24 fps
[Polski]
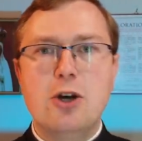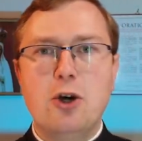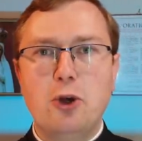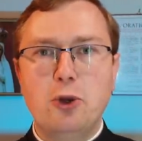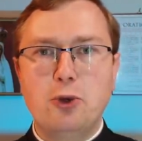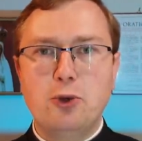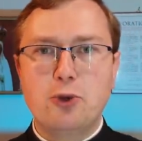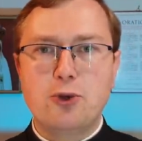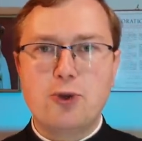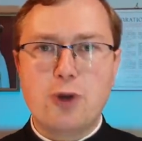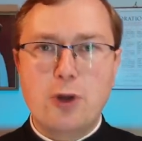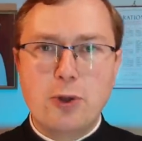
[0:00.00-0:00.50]

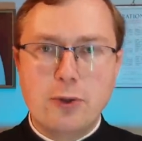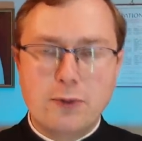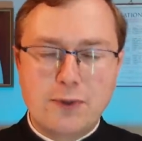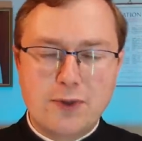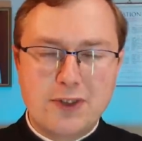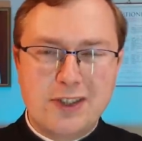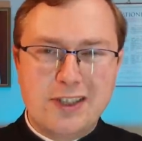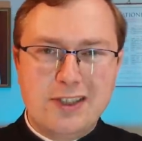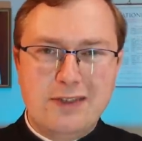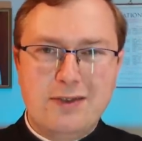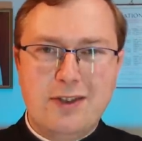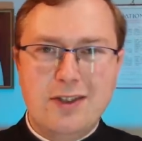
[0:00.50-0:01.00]
Otóż on
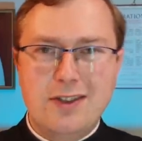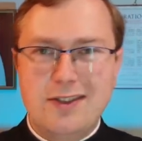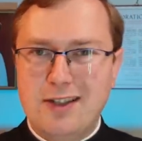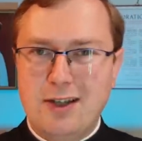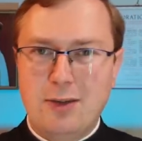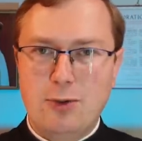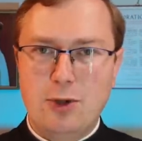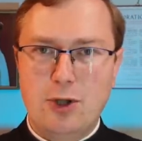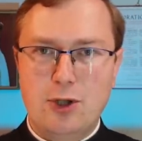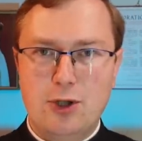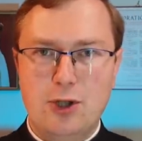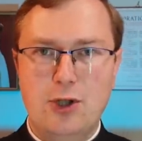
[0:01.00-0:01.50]
wzywa
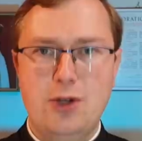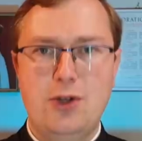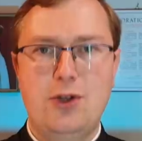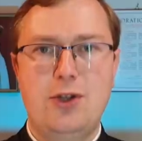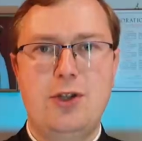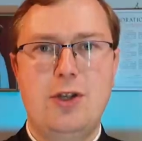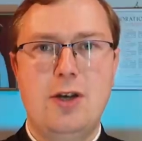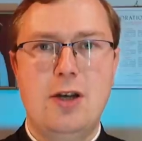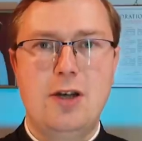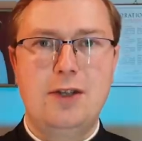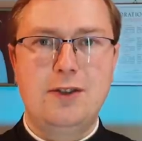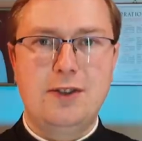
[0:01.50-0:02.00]
cały
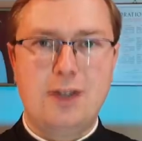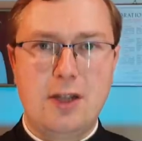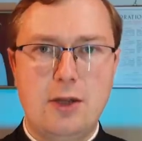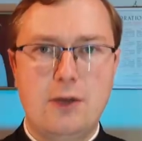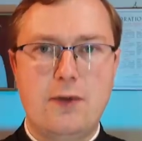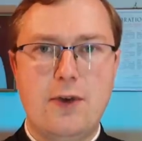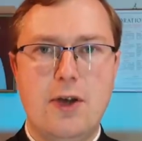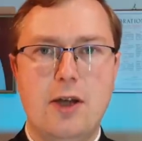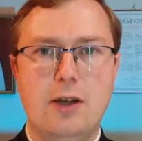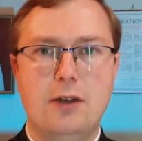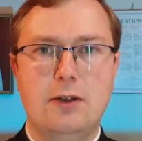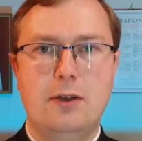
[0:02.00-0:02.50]
chrześcijański
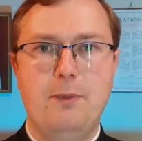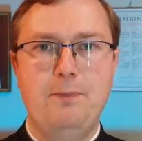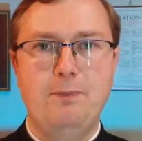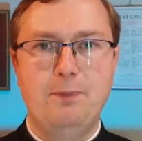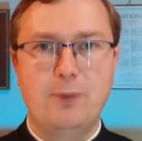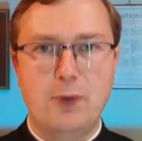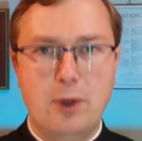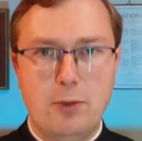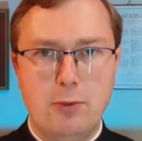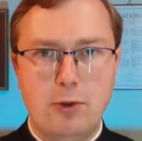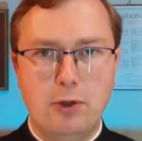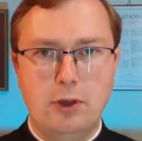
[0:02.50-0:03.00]
świat
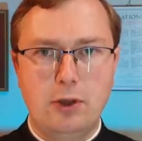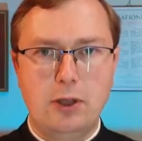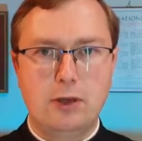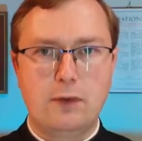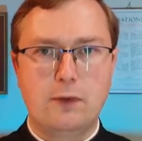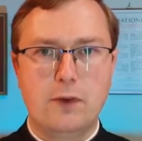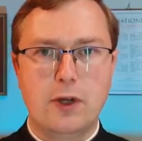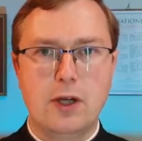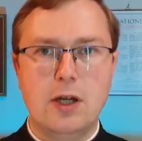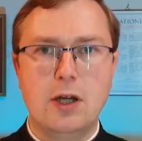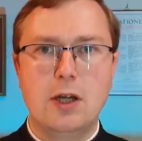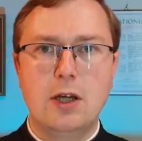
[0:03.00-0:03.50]
do
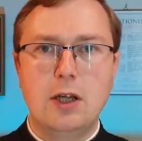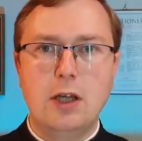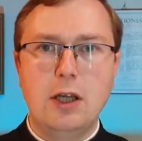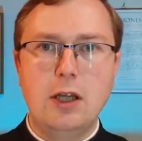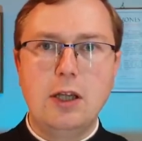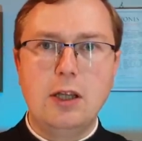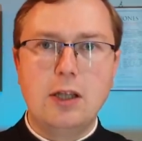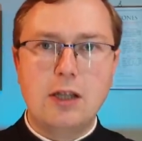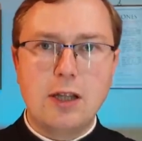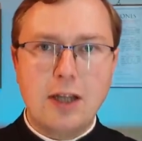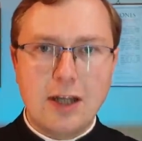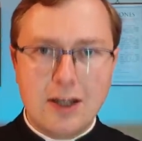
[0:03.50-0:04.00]
modlitwy.
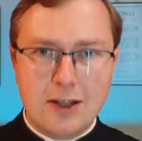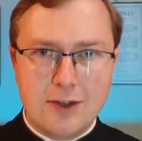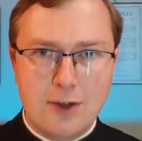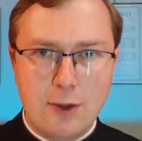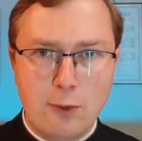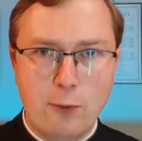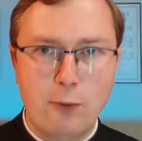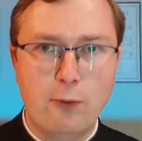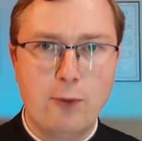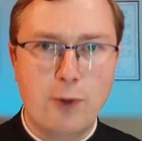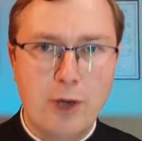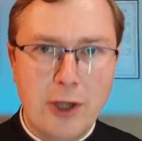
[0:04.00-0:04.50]
I tak
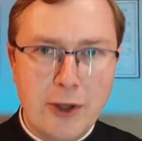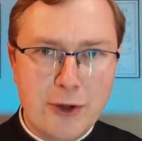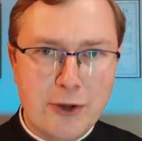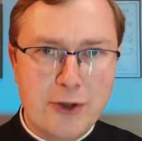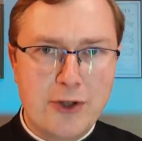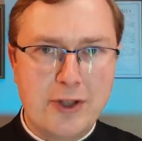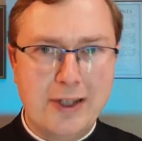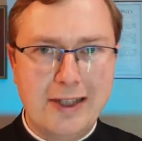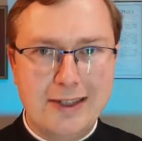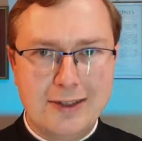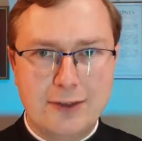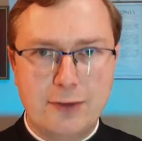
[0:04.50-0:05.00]
się
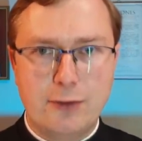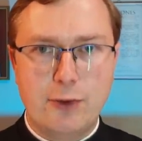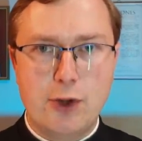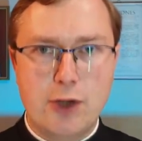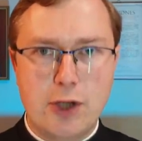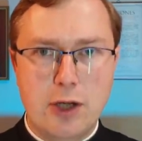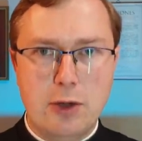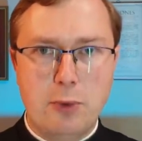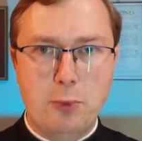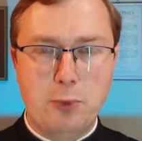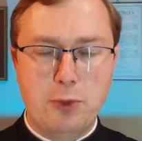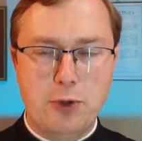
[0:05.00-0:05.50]
właśnie
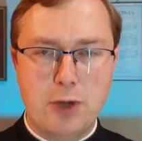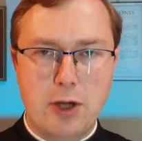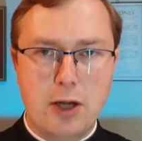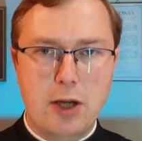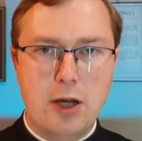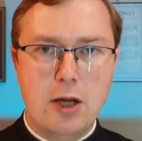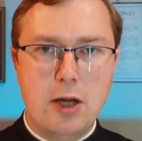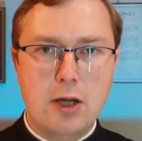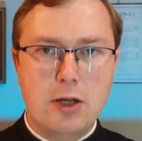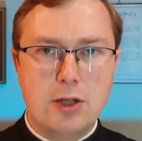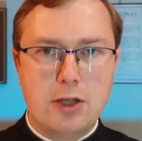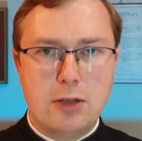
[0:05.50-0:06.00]
zwycięża.
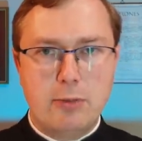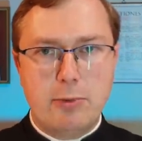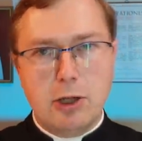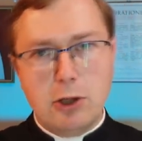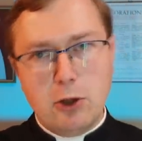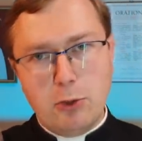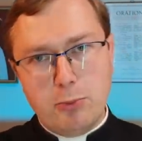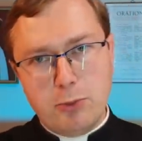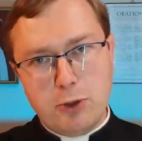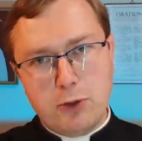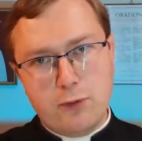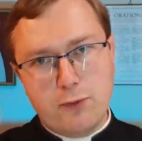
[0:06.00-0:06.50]
Trzeba
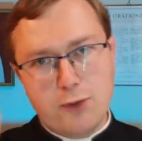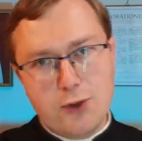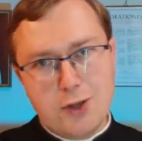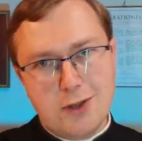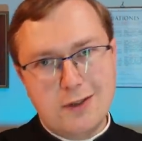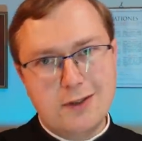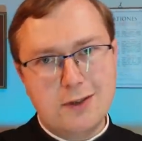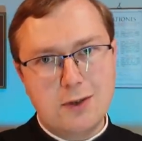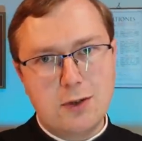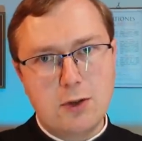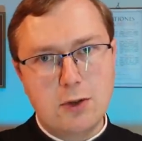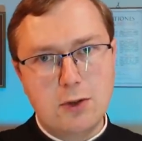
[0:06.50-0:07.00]
robić
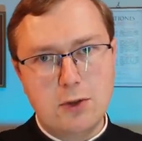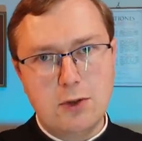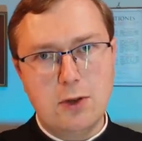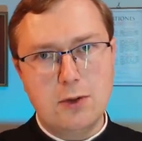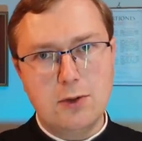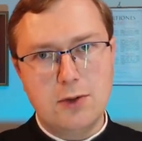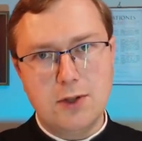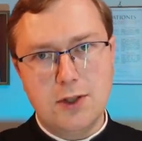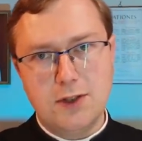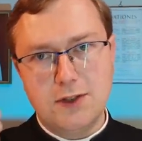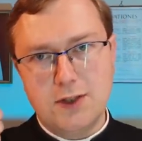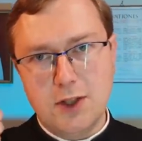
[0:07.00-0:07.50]
wszystko to,
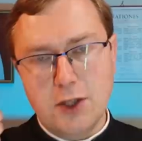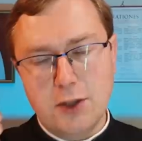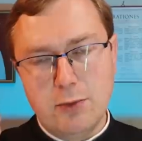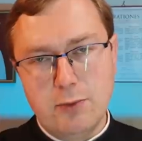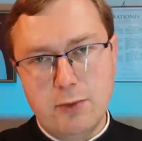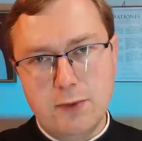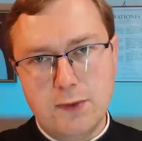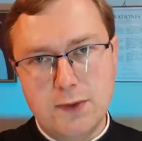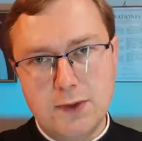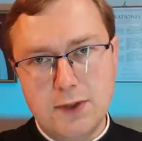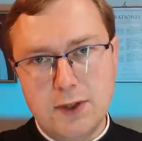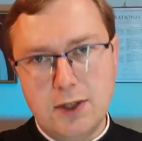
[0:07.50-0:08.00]
co
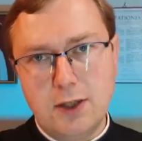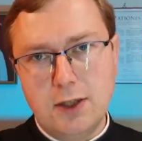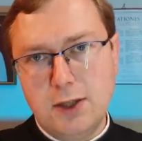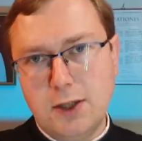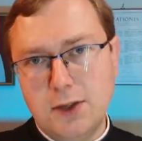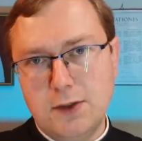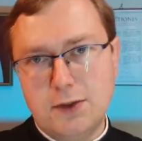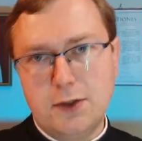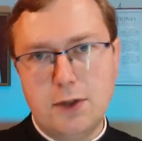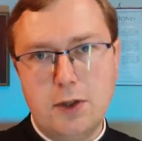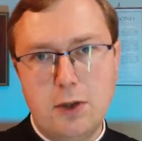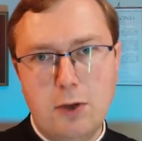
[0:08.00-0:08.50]
jesteśmy w
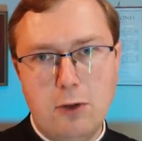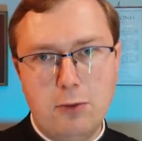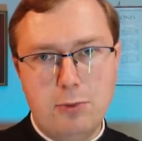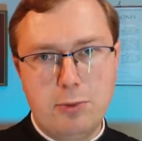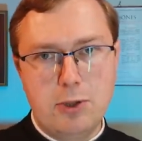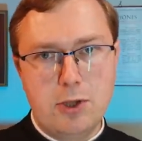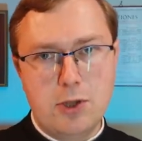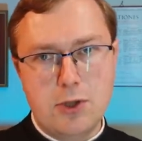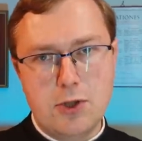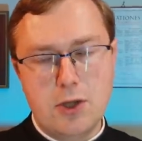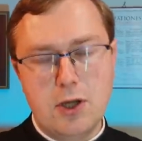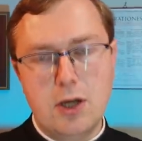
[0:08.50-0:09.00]
stanie
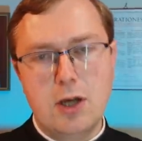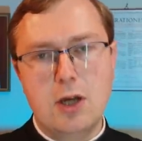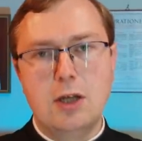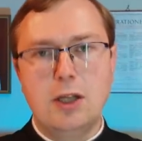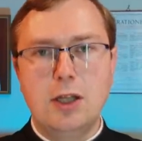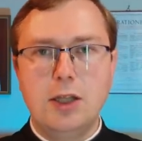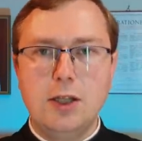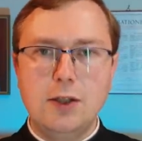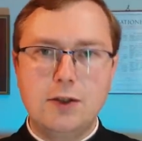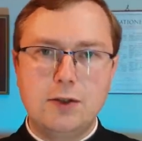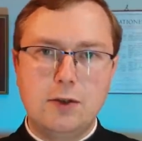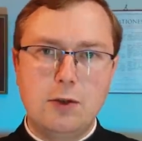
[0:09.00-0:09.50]
zrobić
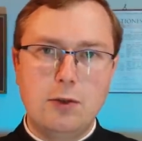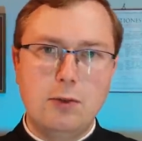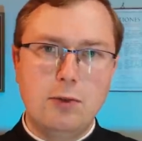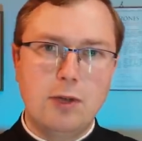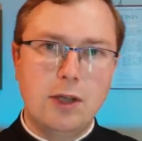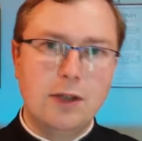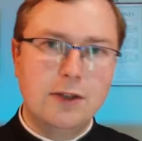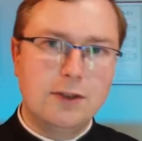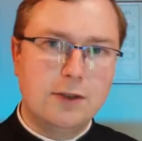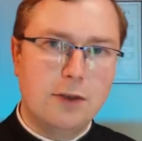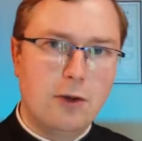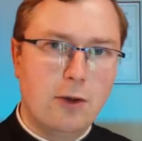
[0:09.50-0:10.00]
i z
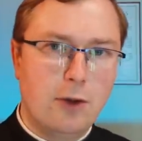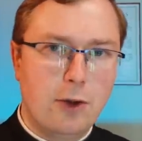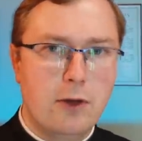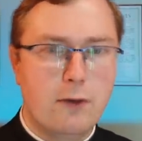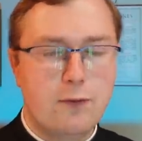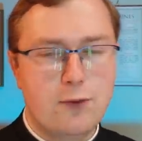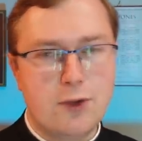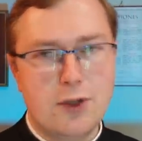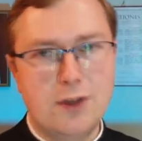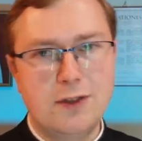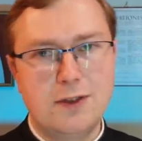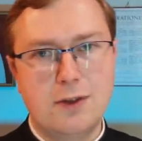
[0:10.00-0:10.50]
drugiej strony
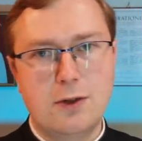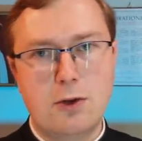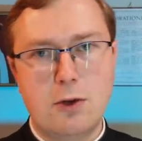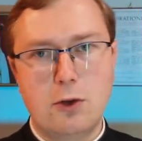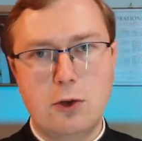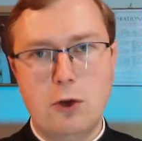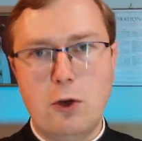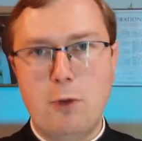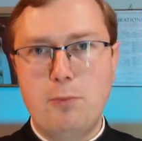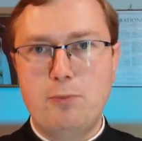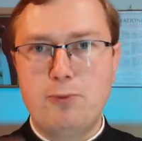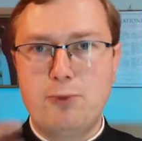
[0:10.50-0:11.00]
wszystko
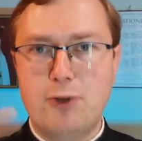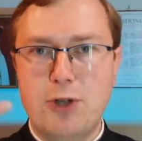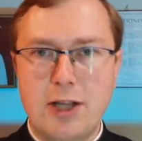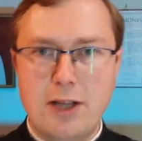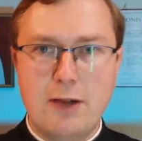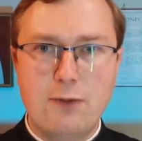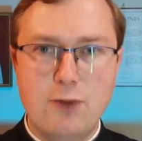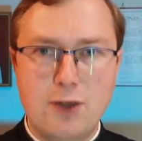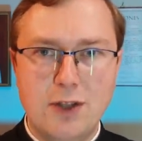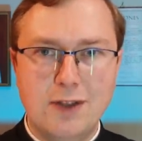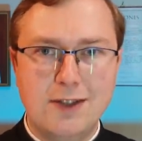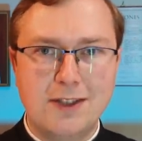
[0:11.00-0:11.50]
to
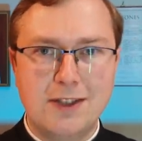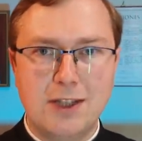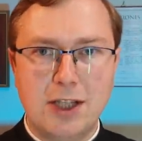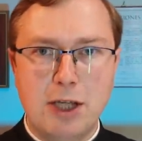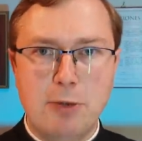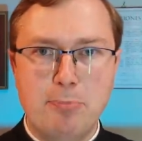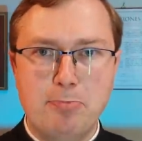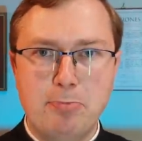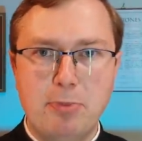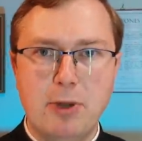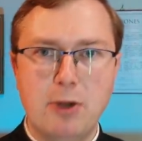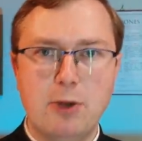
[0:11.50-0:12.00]
przede
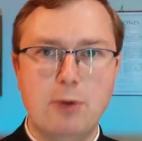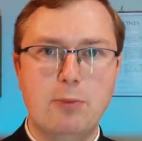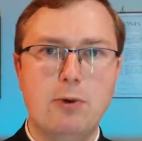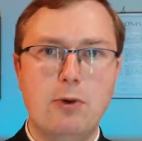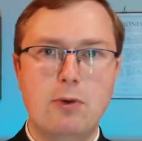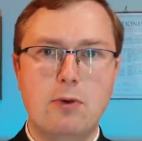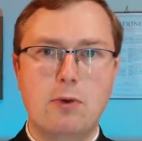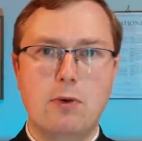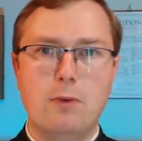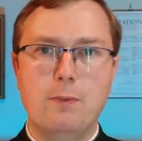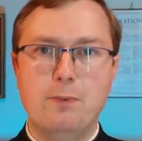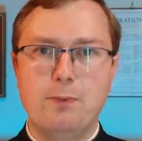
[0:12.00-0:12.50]
wszystkim Panu
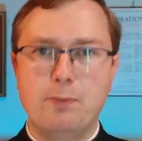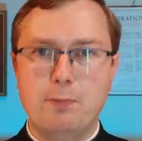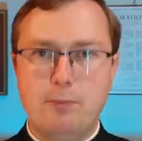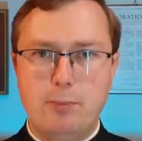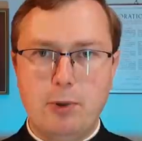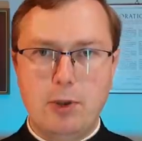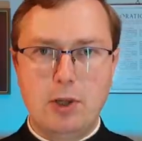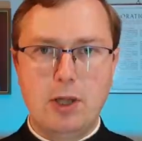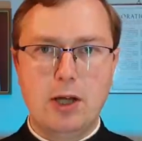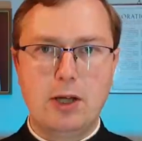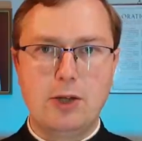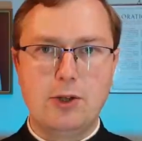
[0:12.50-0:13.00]
Bogu
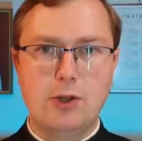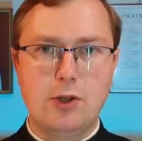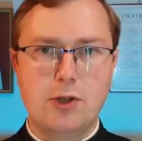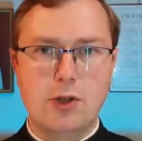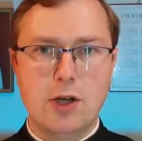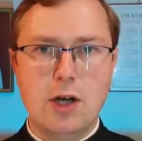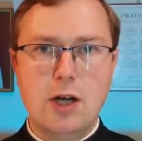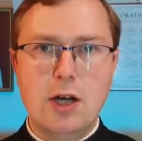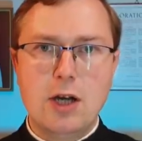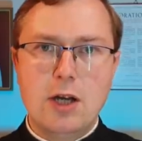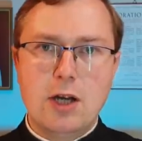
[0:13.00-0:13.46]
polecić.